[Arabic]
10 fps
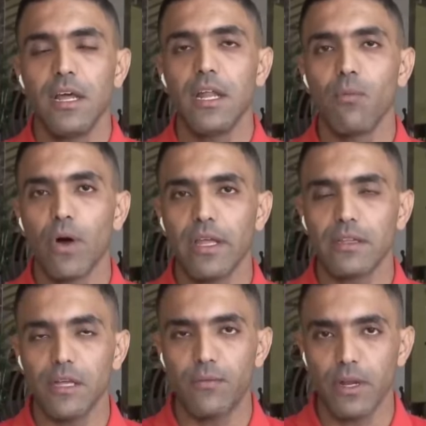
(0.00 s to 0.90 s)

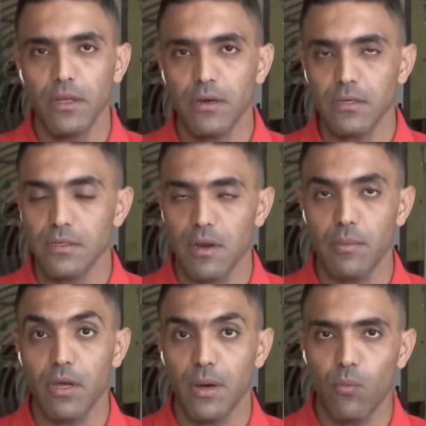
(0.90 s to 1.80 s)
لمواجهه فريق
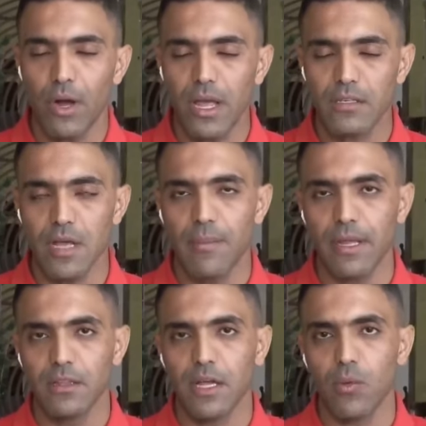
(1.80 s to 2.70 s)
سيراميكا مواجهه صعبه
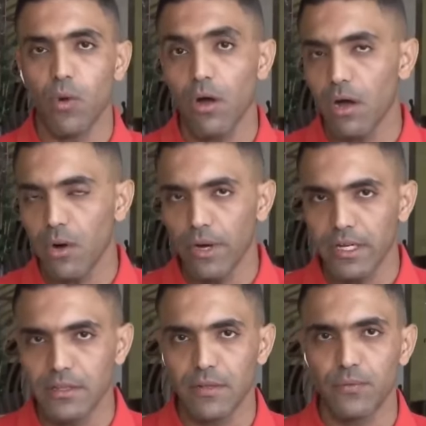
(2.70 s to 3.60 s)
جدا ومواجهه قويه
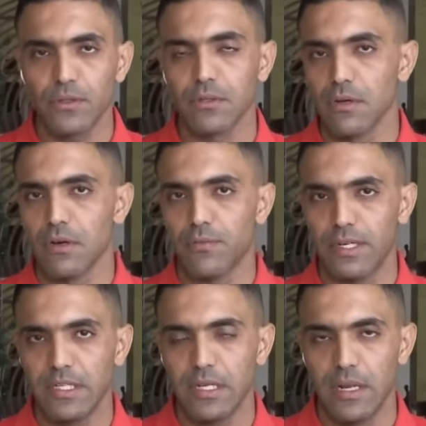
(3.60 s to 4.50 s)
جدا في انتظار
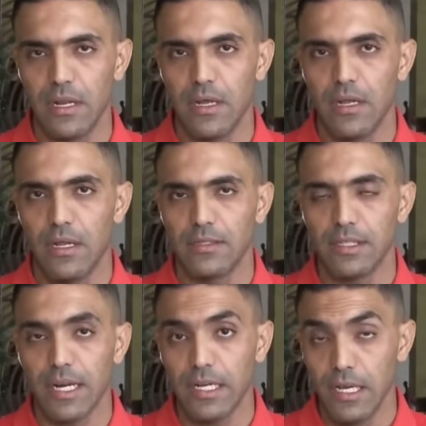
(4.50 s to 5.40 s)
فريق
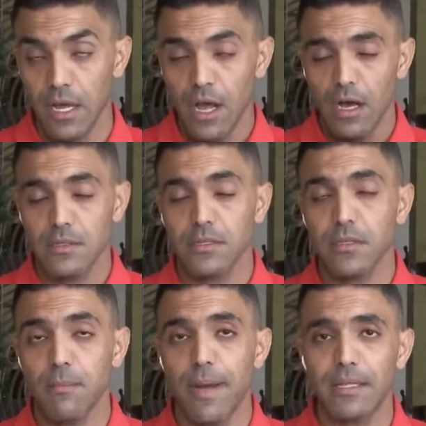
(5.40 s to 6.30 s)
النادي الاهلي خاصه
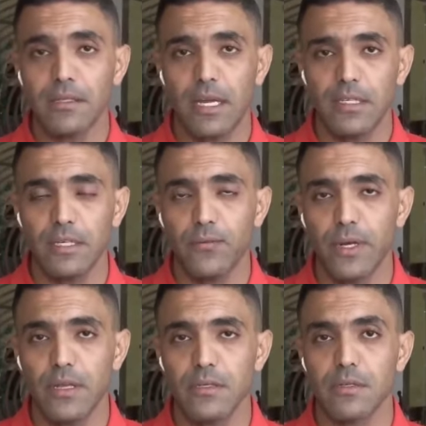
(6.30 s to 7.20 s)
بعد تحقيق
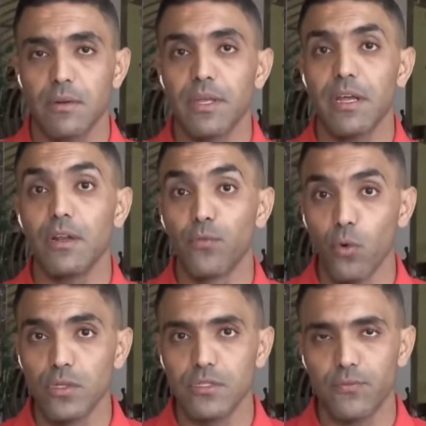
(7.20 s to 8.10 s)
فريق سيراميكا
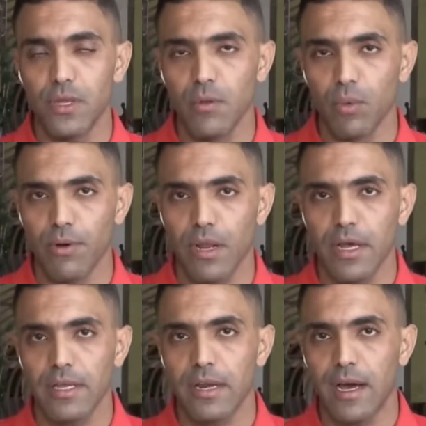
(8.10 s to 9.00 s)
للفوز في المباراه
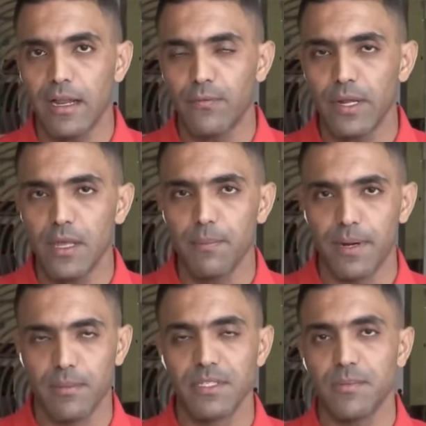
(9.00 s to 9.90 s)
الاخيره على فريق
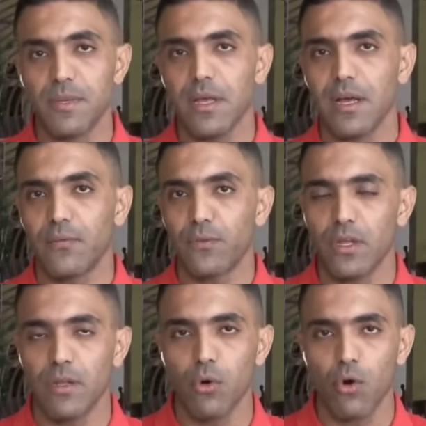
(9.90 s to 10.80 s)
بيراميدز
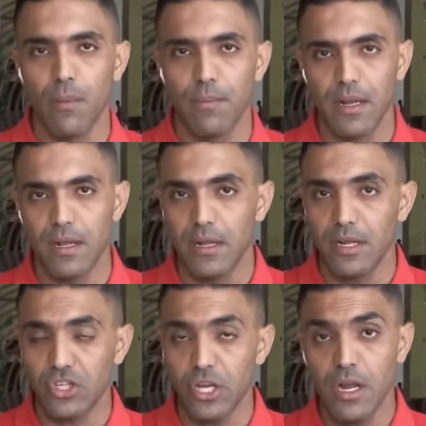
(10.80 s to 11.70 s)
بهدفين مقابل
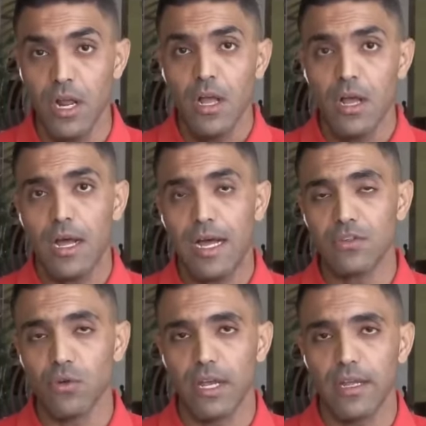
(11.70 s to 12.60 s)
لا شيء آه،
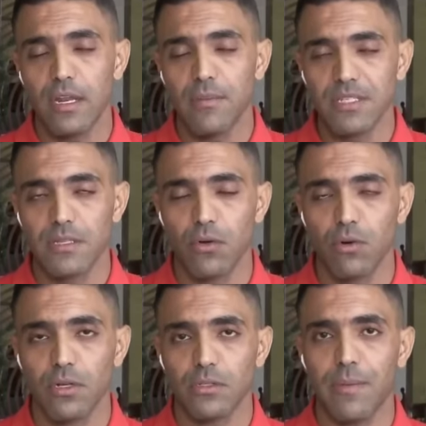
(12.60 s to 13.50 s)
عايز اقول لك ان مستر
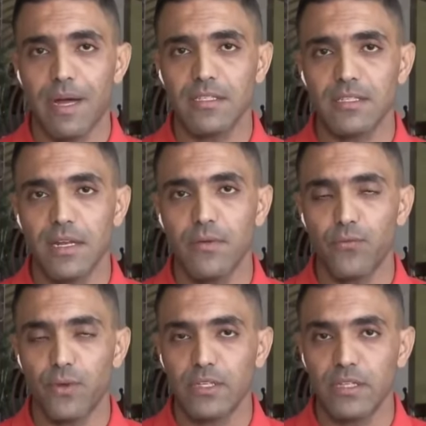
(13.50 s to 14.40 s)
كولر طبعا
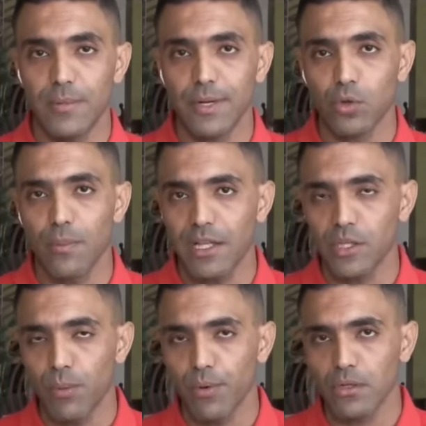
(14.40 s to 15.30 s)
استأنف تدريباته بعد
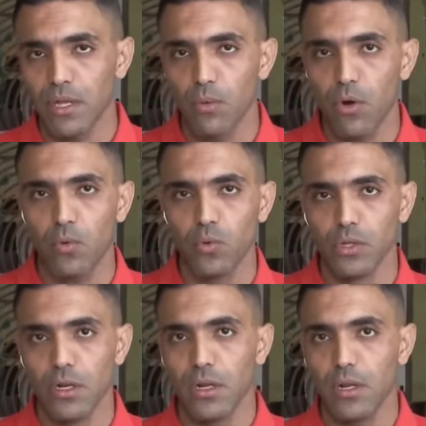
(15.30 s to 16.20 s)
مباراه
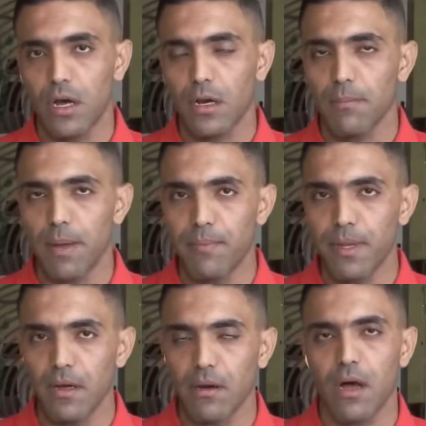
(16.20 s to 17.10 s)
المقاولون العرب
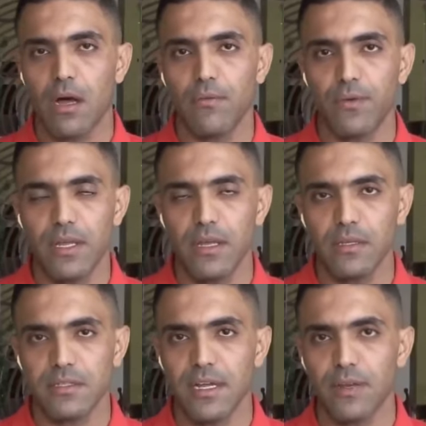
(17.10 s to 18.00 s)
بلا راحه فريق
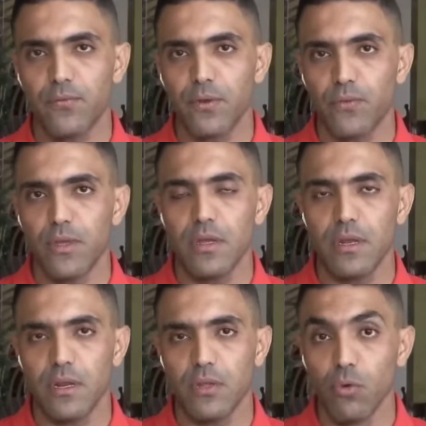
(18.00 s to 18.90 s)
استأنف في
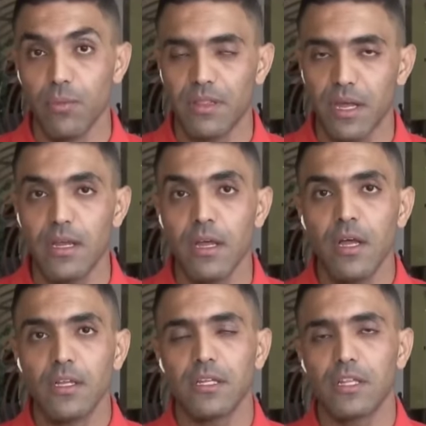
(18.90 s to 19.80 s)
اليوم التالي
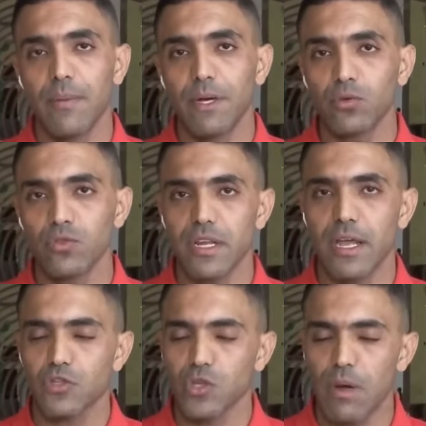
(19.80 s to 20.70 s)
تدريباته
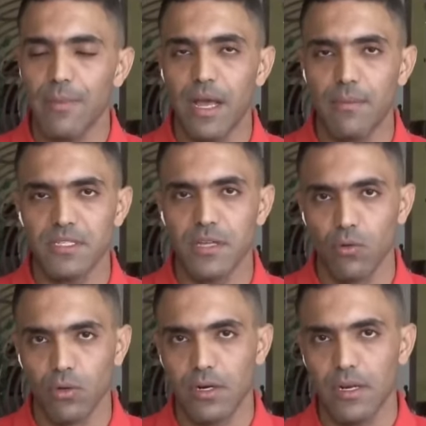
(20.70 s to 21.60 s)
سريعا ثم منح مستر
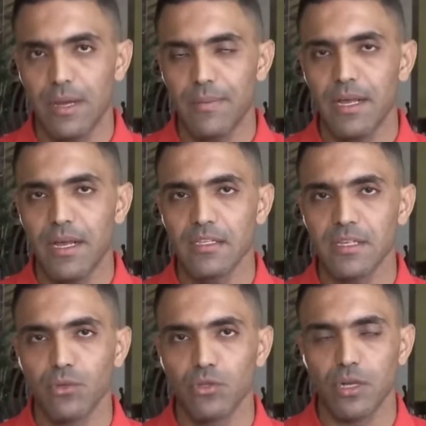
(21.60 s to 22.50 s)
كولر اللاعبين
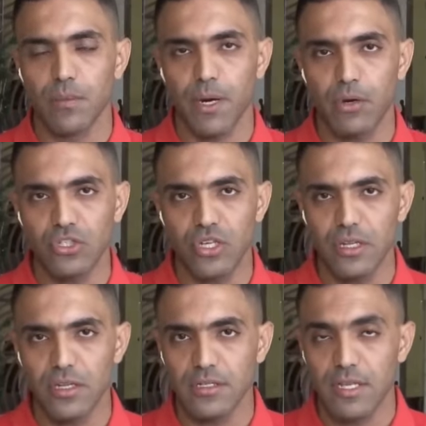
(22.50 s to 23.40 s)
اجازه لمده
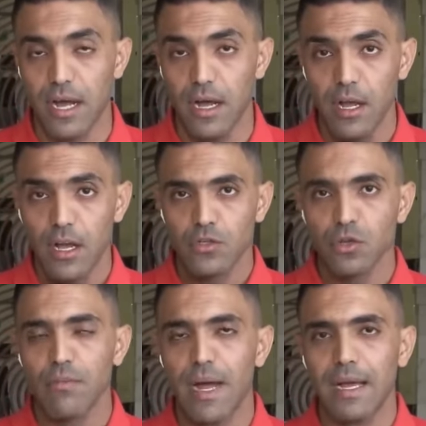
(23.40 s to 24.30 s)
24 ساعه
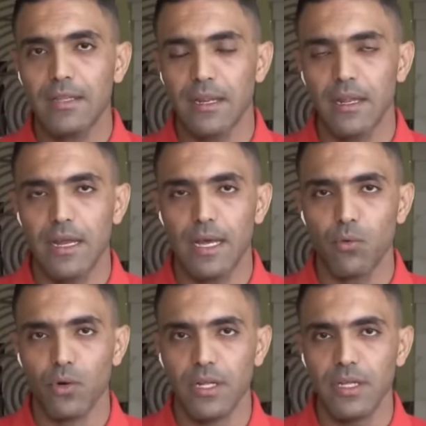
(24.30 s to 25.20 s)
ثم عاد
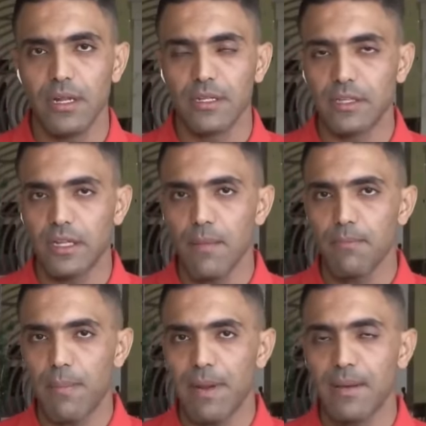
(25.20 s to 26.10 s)
اللاعبون للتدريب
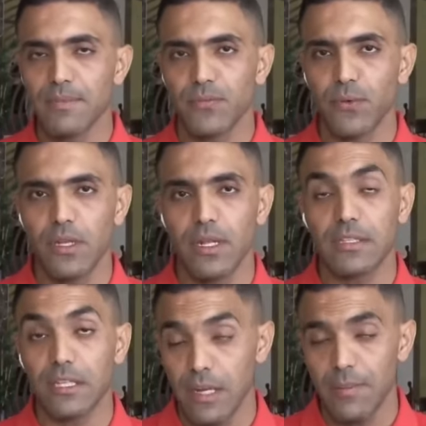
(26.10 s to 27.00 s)
بالامس في
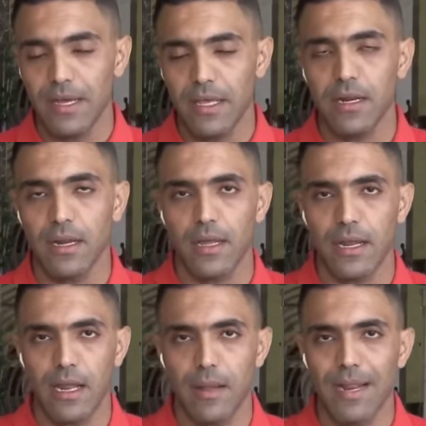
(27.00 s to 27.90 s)
التدريب الاخير اللي
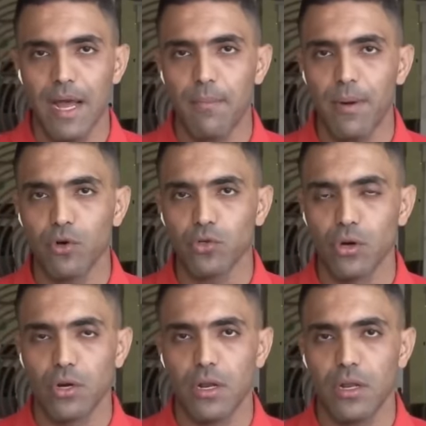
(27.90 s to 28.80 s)
كان على ملعب
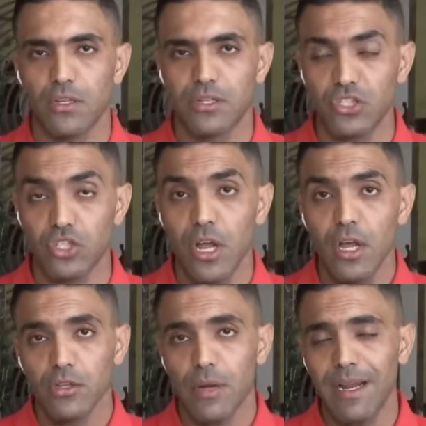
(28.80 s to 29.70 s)
مختار التتش
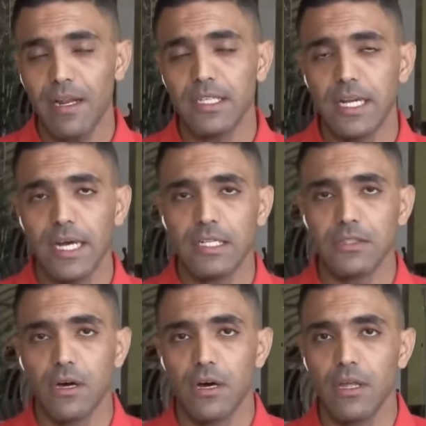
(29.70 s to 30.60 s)
طبعا النادي الاهلي
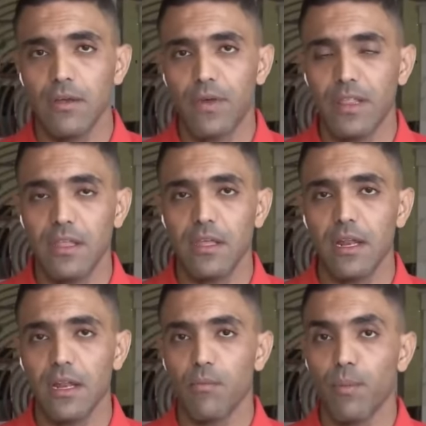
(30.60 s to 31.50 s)
في
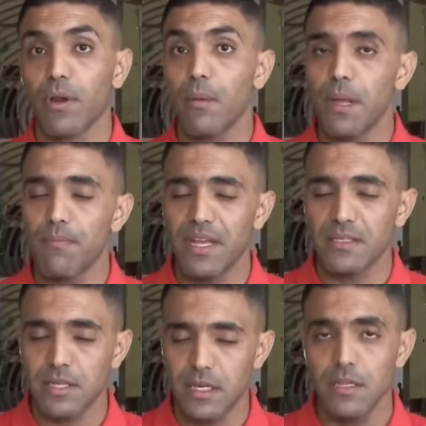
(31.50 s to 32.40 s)
هذه المباراه بيبدا
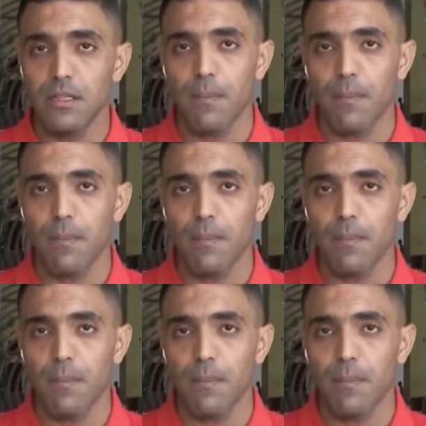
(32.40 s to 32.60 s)
يستعيد